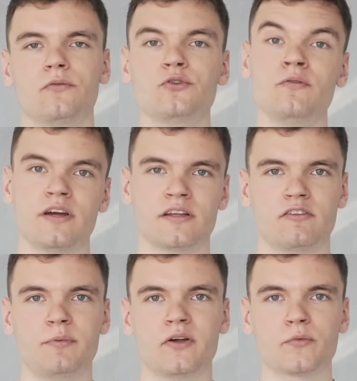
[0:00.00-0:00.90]
Все верно.
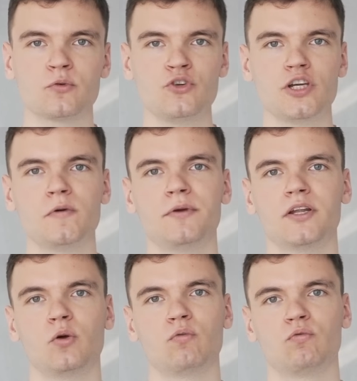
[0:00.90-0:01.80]
В первом случае мы
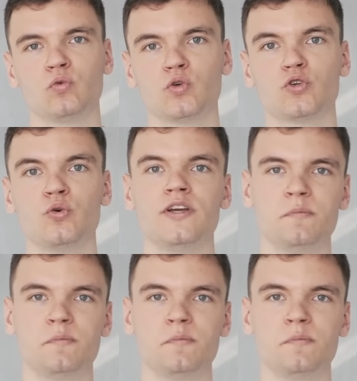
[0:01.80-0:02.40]
передаем функцию